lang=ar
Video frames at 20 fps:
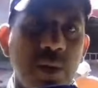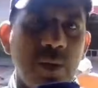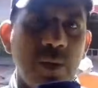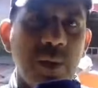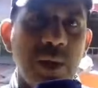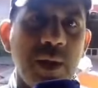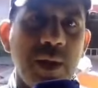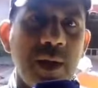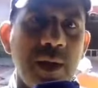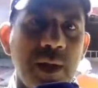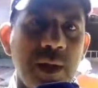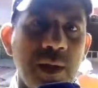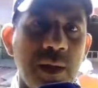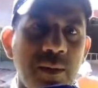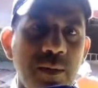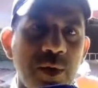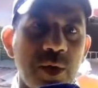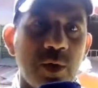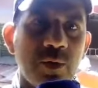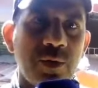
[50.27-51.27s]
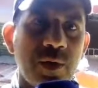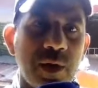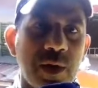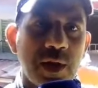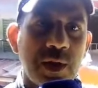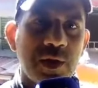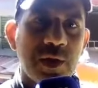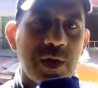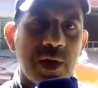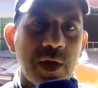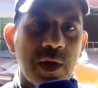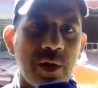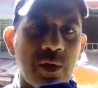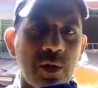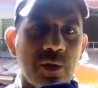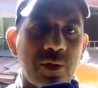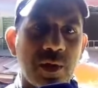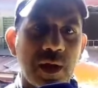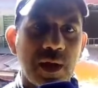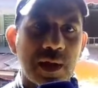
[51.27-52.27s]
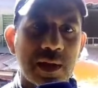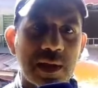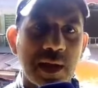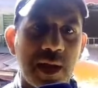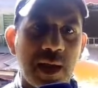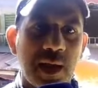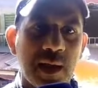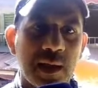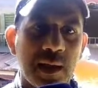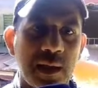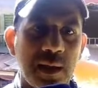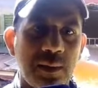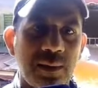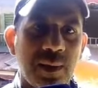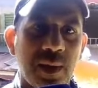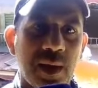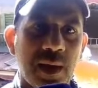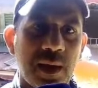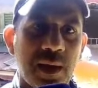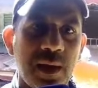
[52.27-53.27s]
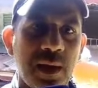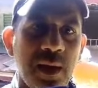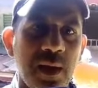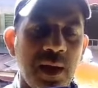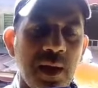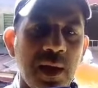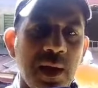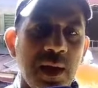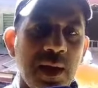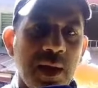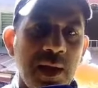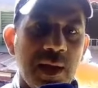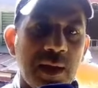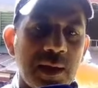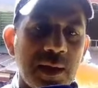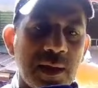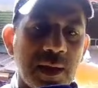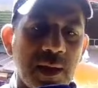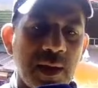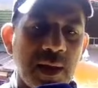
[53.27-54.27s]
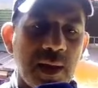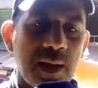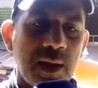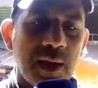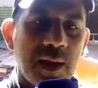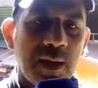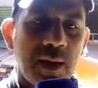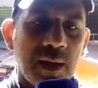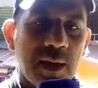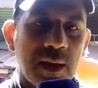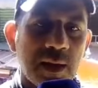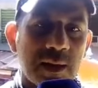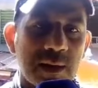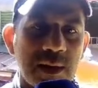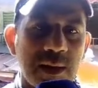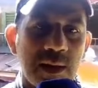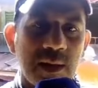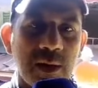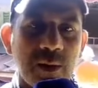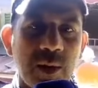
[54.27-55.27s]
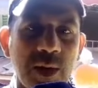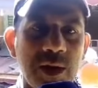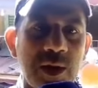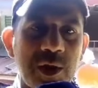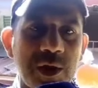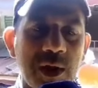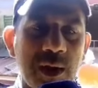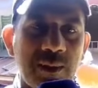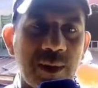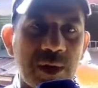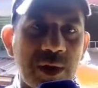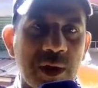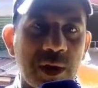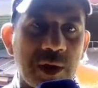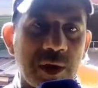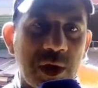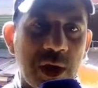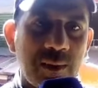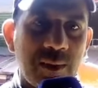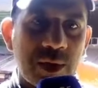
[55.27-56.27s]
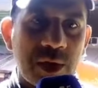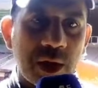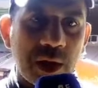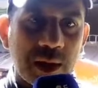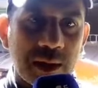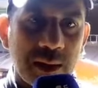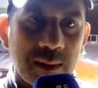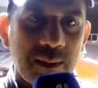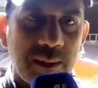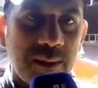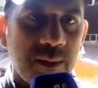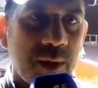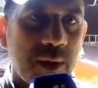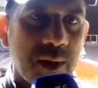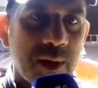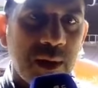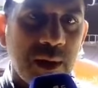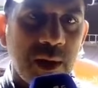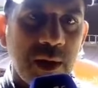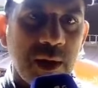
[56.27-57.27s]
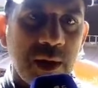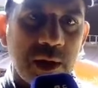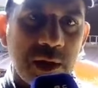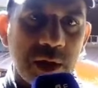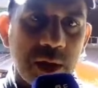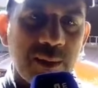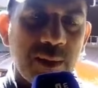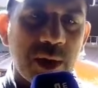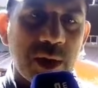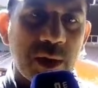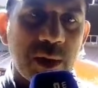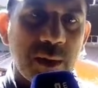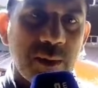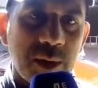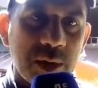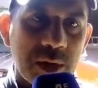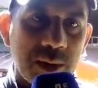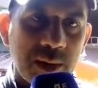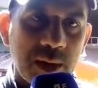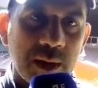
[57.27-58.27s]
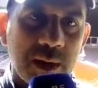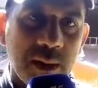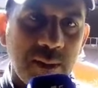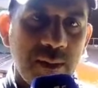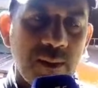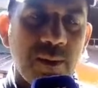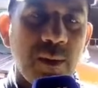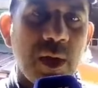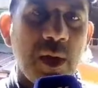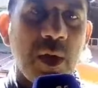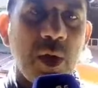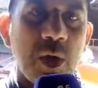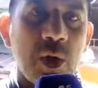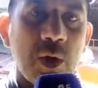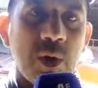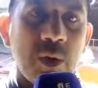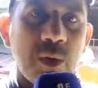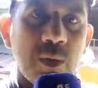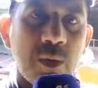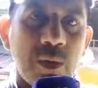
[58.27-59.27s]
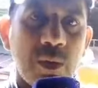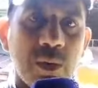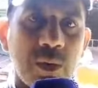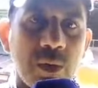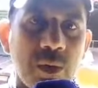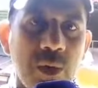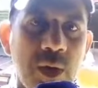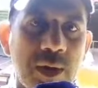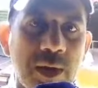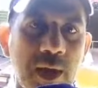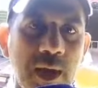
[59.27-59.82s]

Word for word: ويمشيو في النهج ديالو في الاصلاحات اللي بغا انت السيد الوالي جاي باش جاي باش يخدم جاي باش يخدم وحنا